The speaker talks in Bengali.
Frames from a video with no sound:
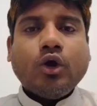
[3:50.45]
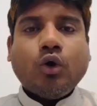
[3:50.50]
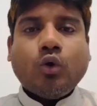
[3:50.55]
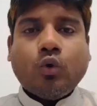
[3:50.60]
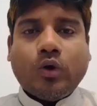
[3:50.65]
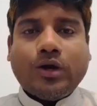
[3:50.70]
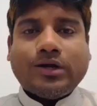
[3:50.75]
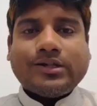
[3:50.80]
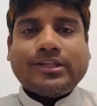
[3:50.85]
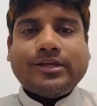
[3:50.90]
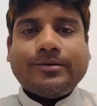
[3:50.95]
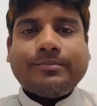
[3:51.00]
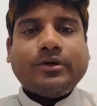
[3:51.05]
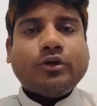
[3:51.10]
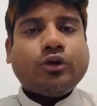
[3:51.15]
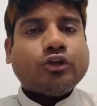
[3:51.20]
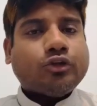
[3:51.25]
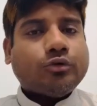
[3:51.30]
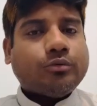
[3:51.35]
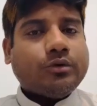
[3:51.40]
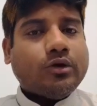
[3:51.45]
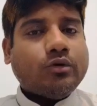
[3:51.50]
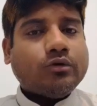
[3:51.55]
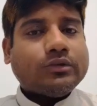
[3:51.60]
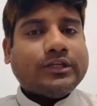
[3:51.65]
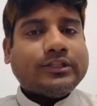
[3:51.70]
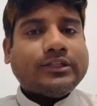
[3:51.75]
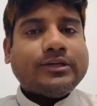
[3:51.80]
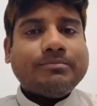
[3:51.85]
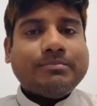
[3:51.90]
হোয়াটসঅ্যাপে অথবা হোক
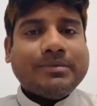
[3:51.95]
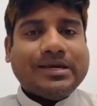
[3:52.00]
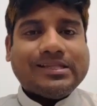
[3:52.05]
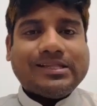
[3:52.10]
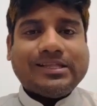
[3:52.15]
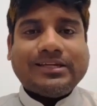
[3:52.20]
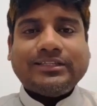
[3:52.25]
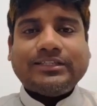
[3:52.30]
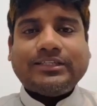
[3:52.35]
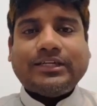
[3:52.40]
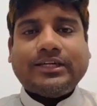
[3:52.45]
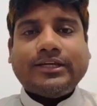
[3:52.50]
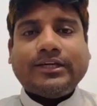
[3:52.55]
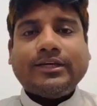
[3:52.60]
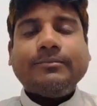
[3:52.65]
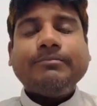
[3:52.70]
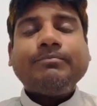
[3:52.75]
তাদের মেসেঞ্জারে